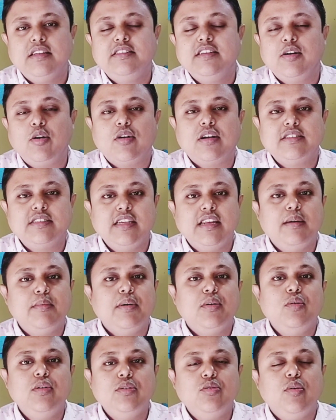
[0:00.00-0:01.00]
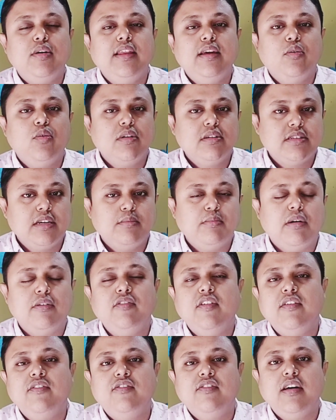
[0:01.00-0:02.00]
যে কটা সিনেমা উনি তৈরি করেছেন বা
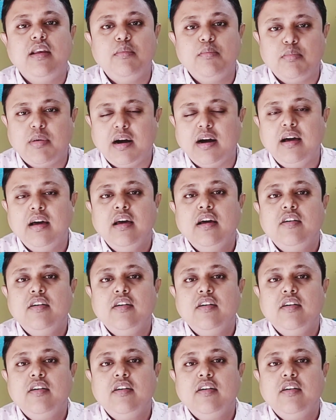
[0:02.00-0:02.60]
ওয়েব ফিল্ম বা